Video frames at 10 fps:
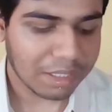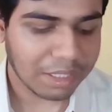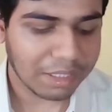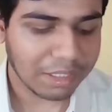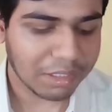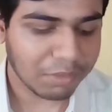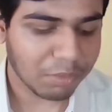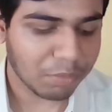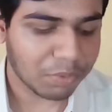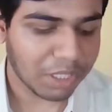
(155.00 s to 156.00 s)
टेन
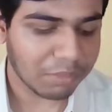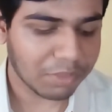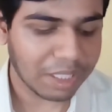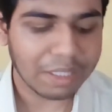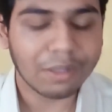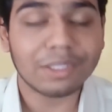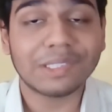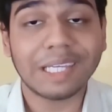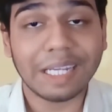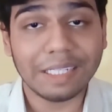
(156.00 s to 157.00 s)
बी फ्रेम रेट और
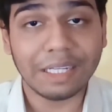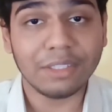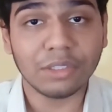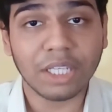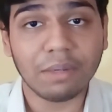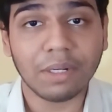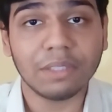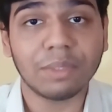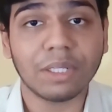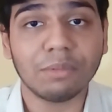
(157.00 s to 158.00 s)
सेकेंडरी जो
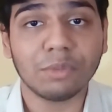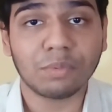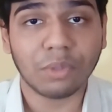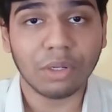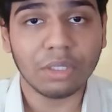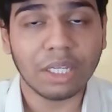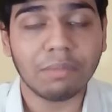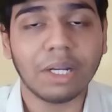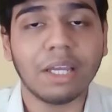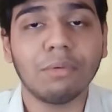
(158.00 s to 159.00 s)
कैमरा है मतलब जो फ्रंट
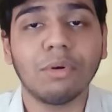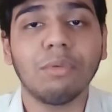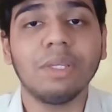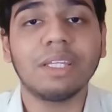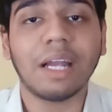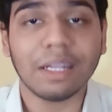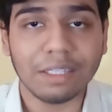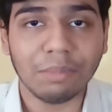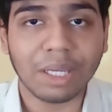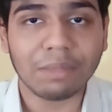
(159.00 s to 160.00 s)
कैमरा है वो भी
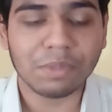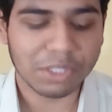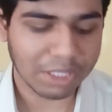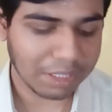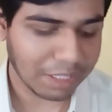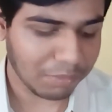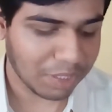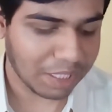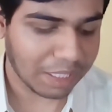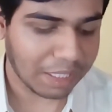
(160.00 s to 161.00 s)
थर्टीन पिक्सल का ही
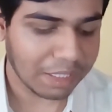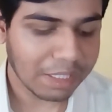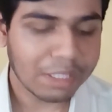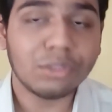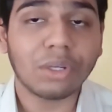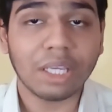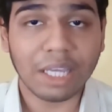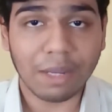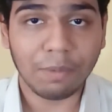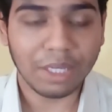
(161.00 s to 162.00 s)
मिलेगा जो कि
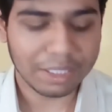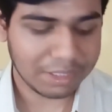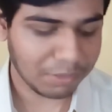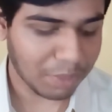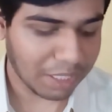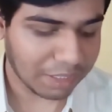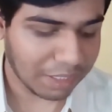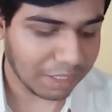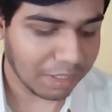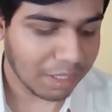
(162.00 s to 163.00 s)
काफ़ी अच्छी
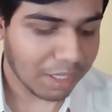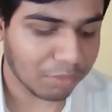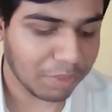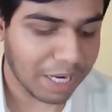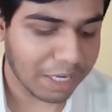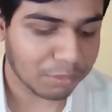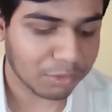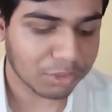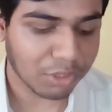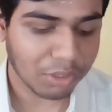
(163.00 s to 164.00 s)
बात है और भी
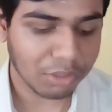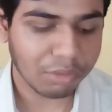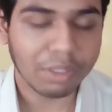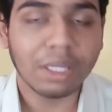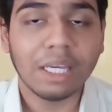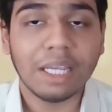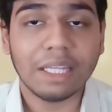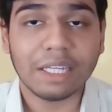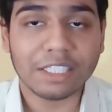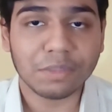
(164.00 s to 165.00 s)
एटमोस ऑडियो
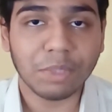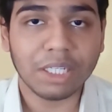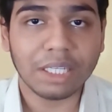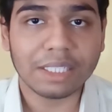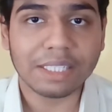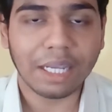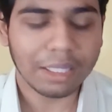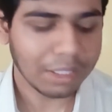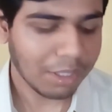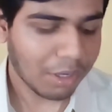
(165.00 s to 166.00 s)
इन्हांसमेंट के
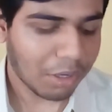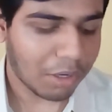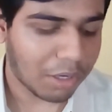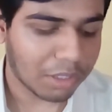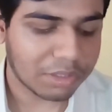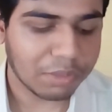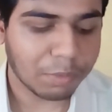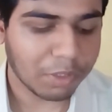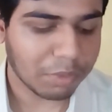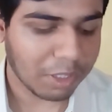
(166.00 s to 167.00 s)
साथ और 3.5
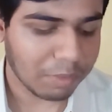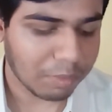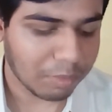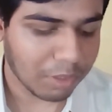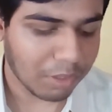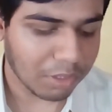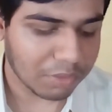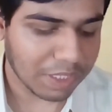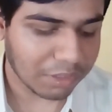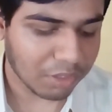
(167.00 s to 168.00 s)
पॉइंट mm का
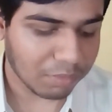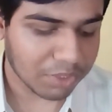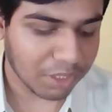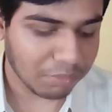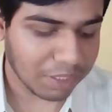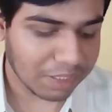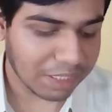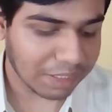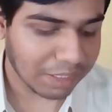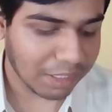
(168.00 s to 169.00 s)
ऑडियो जैक तो हमेशा ही मिल
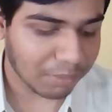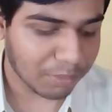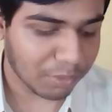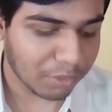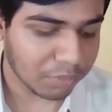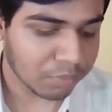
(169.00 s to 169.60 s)
जाता है आपको